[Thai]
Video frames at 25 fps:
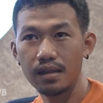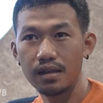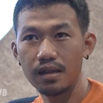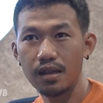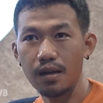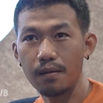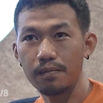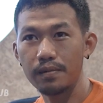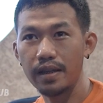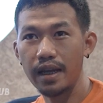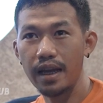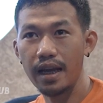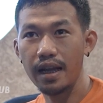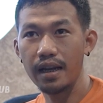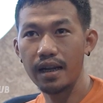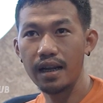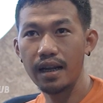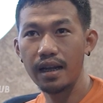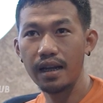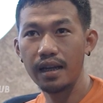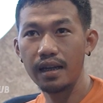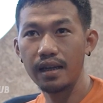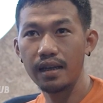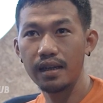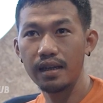ตอบแทน
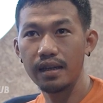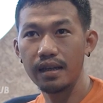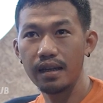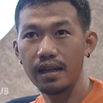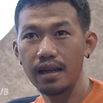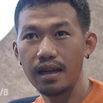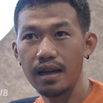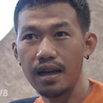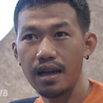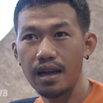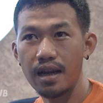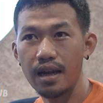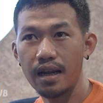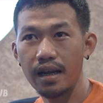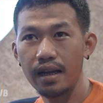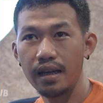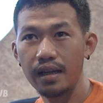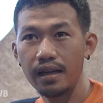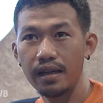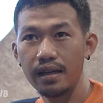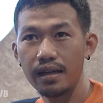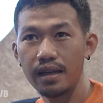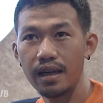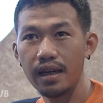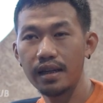ให้ให้
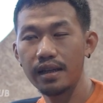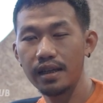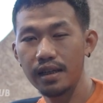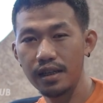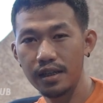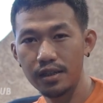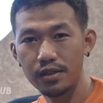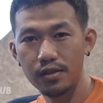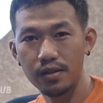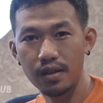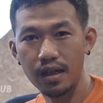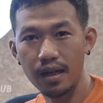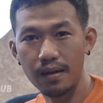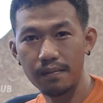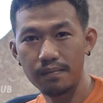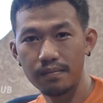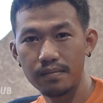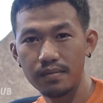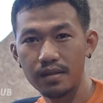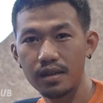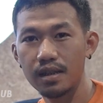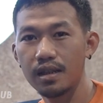ให้ดีที่สุดครับ